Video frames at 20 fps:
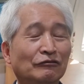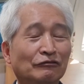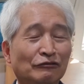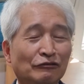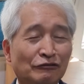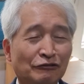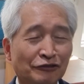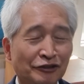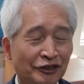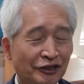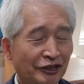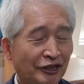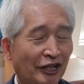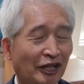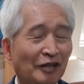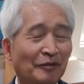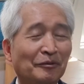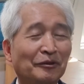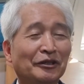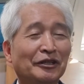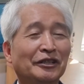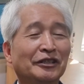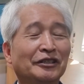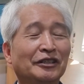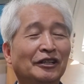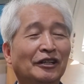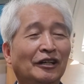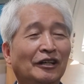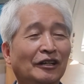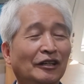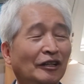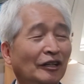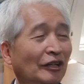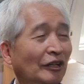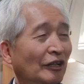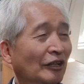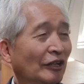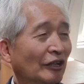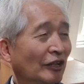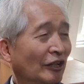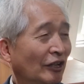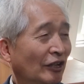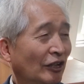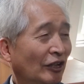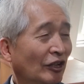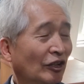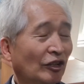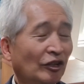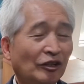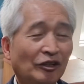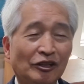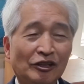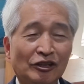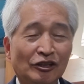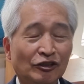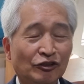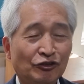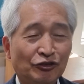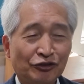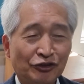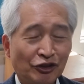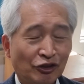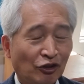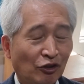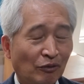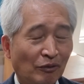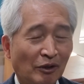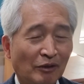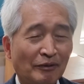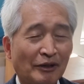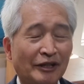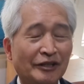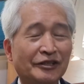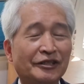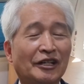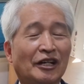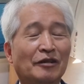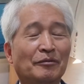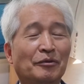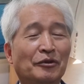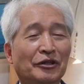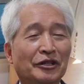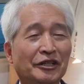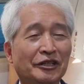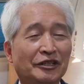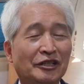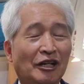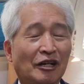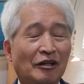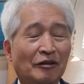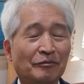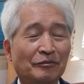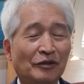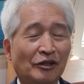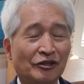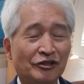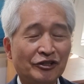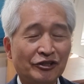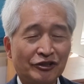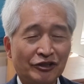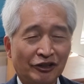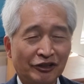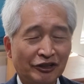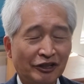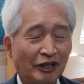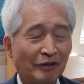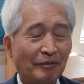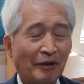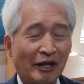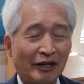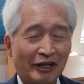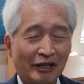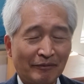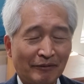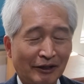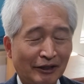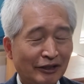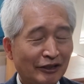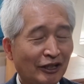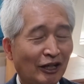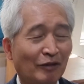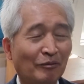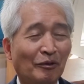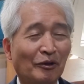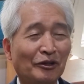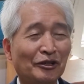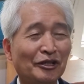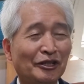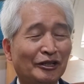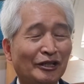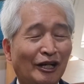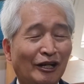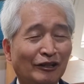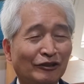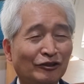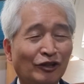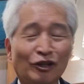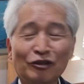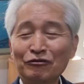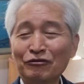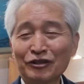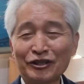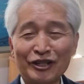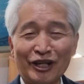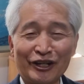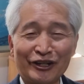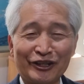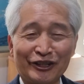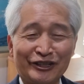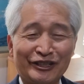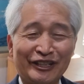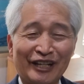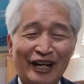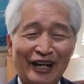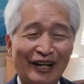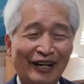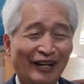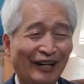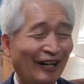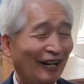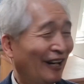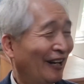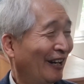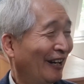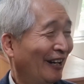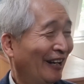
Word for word: 우는 자가 복이 있다. 어, 줄이고 목마른 자가 복이 있다. 멸시천대 박해 많은 자가 복이 있다. 천국이 될 것이다.